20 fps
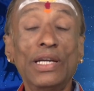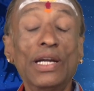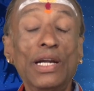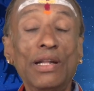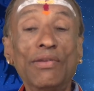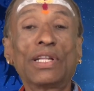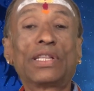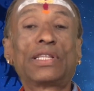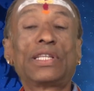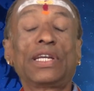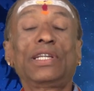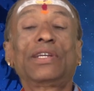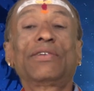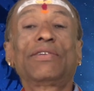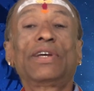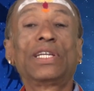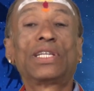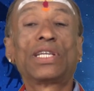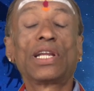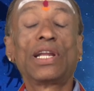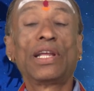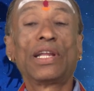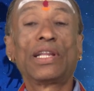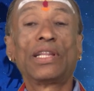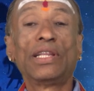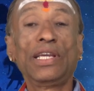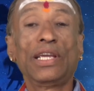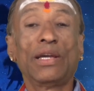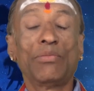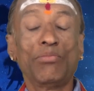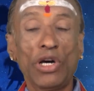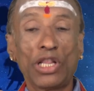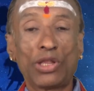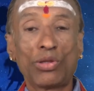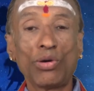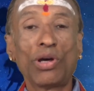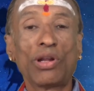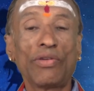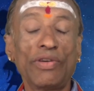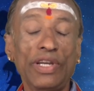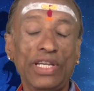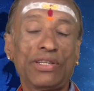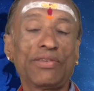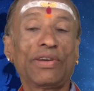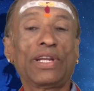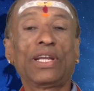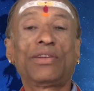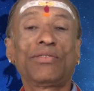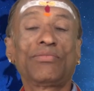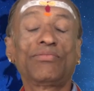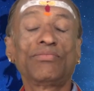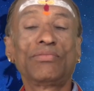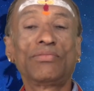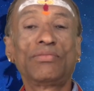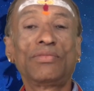எழுபத்தஞ்சி வயசுலேருந்து எண்பத்தோரு வயசு வரைக்கும்